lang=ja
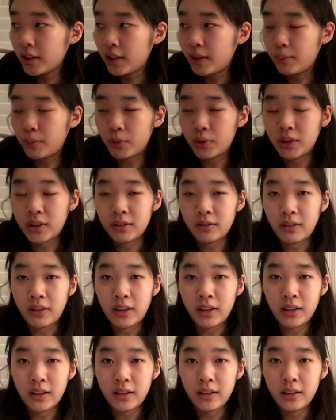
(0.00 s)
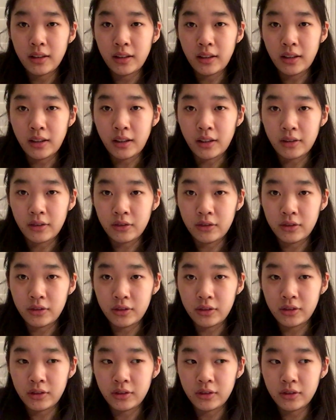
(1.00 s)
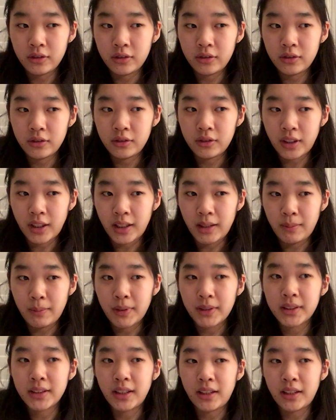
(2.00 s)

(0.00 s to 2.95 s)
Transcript: 気持ちは明るくなりまし